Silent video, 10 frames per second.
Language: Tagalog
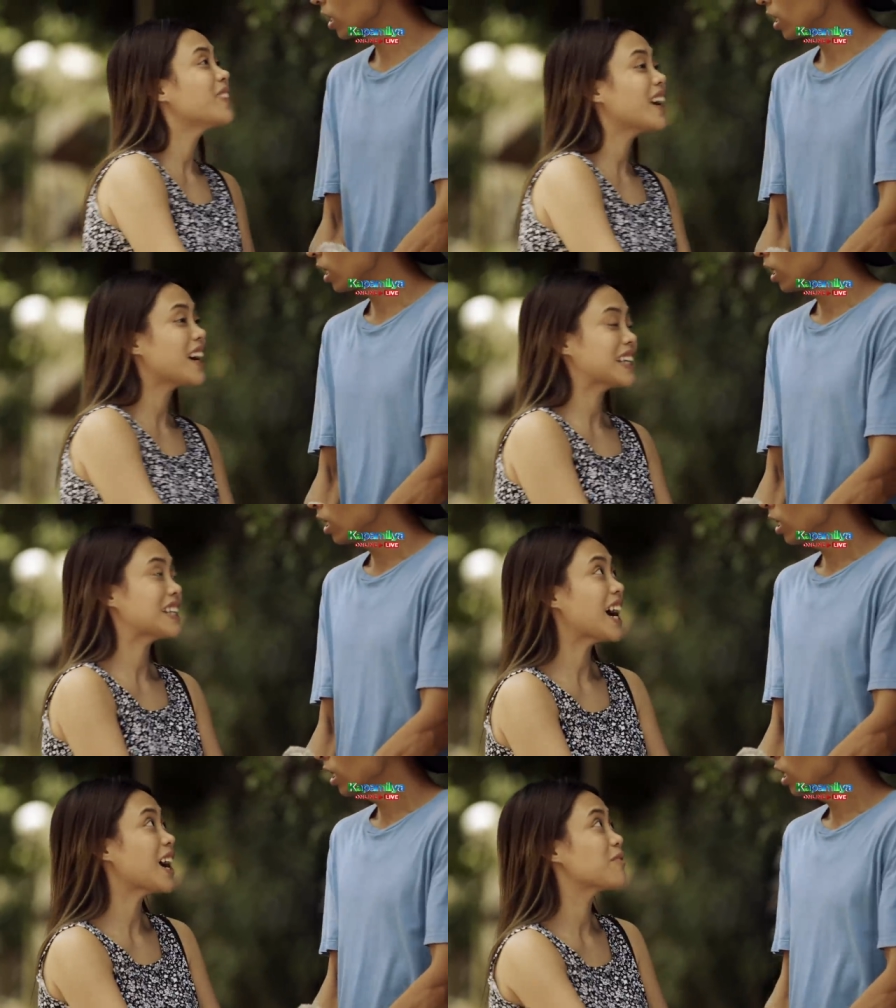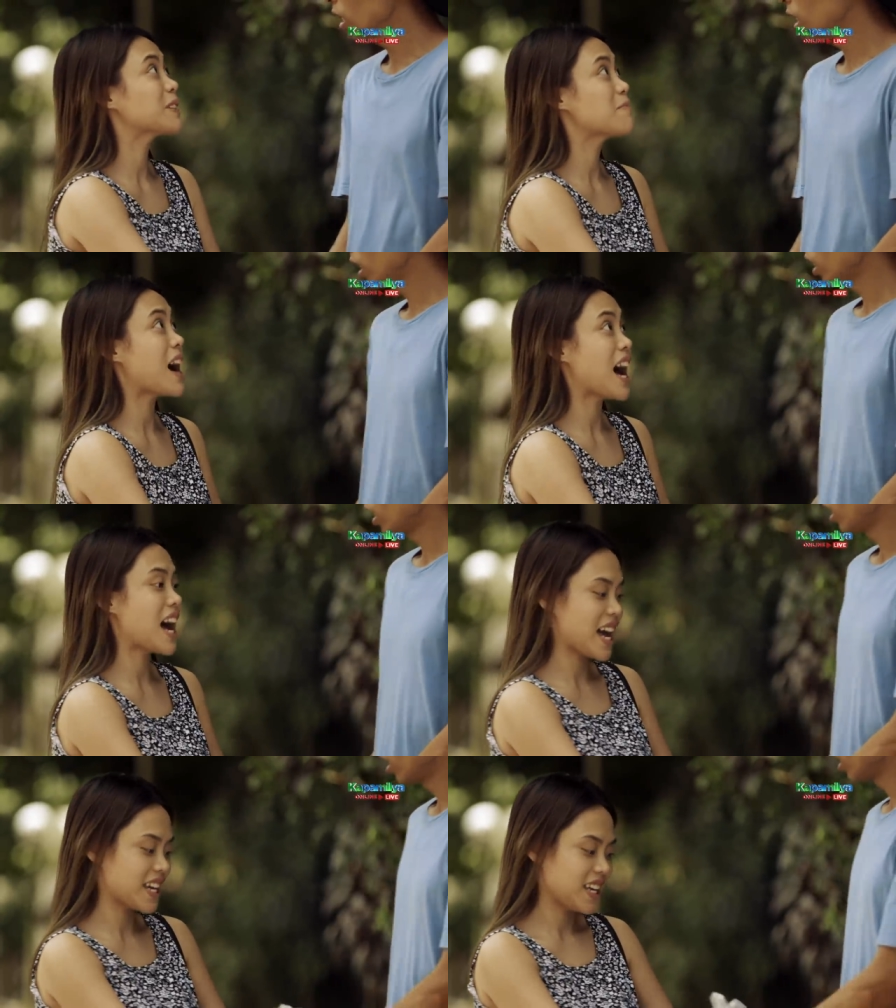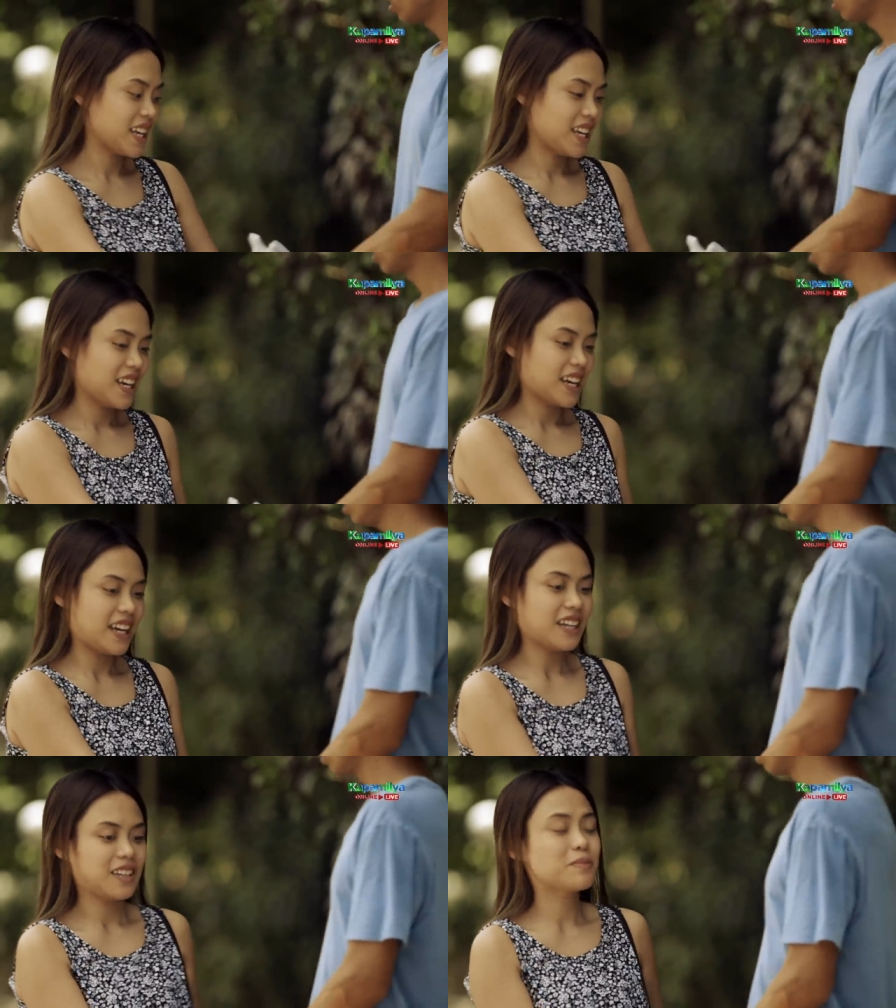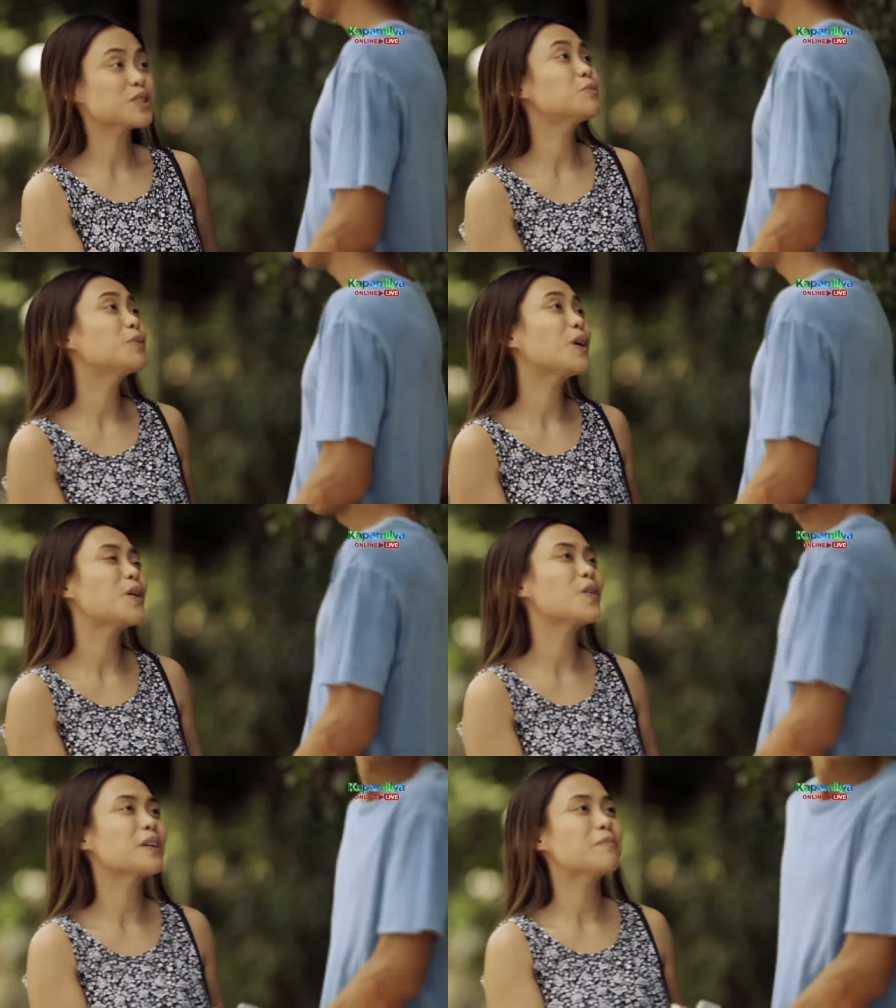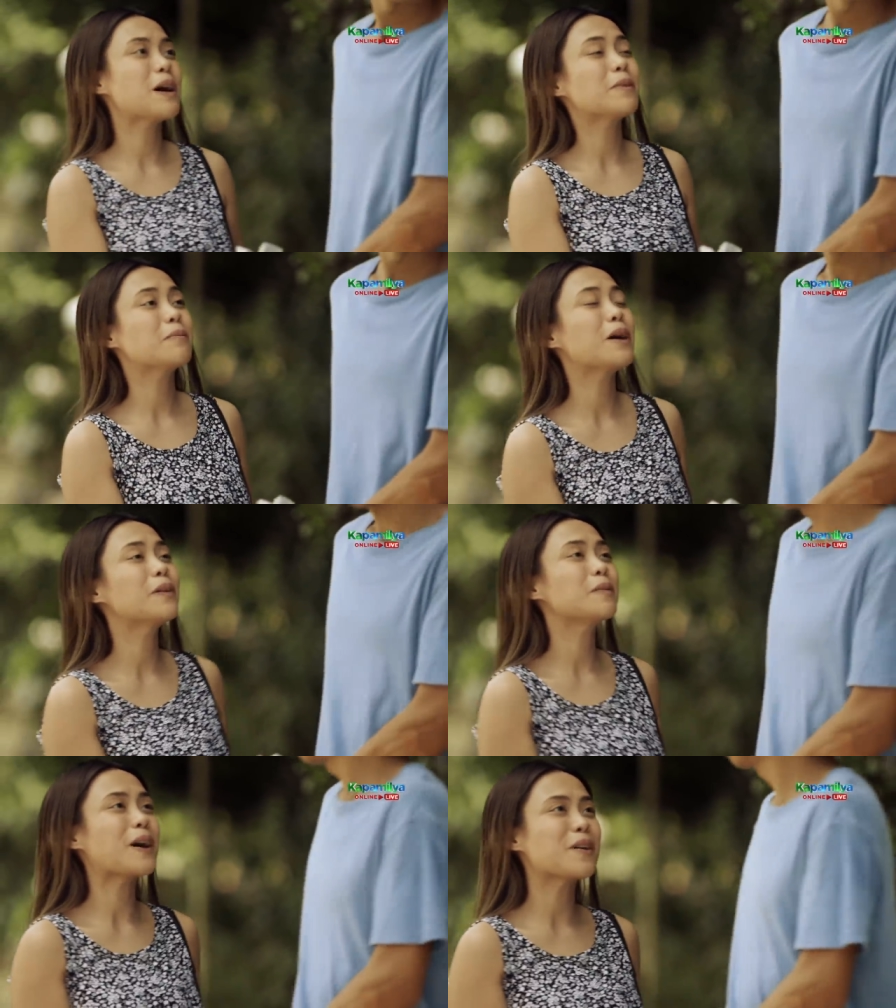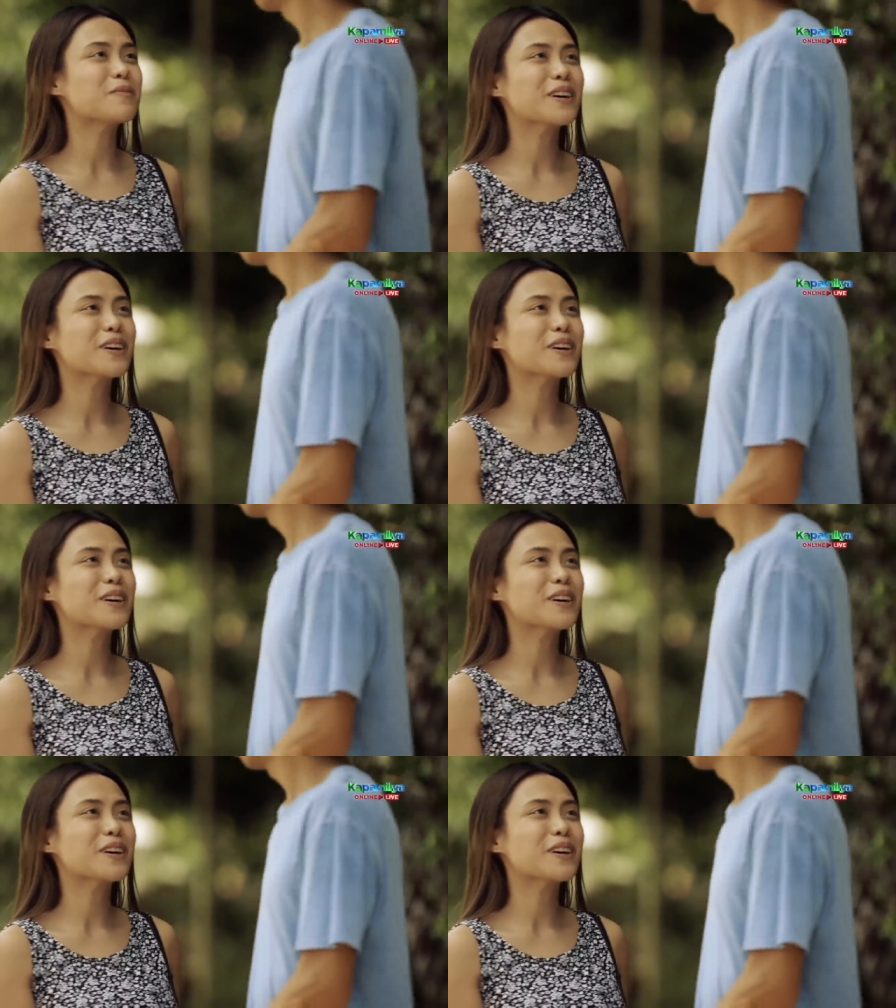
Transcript: makakitang kapitbahay. Eh, eh, masumbong ako kay mama. Bawal pa akong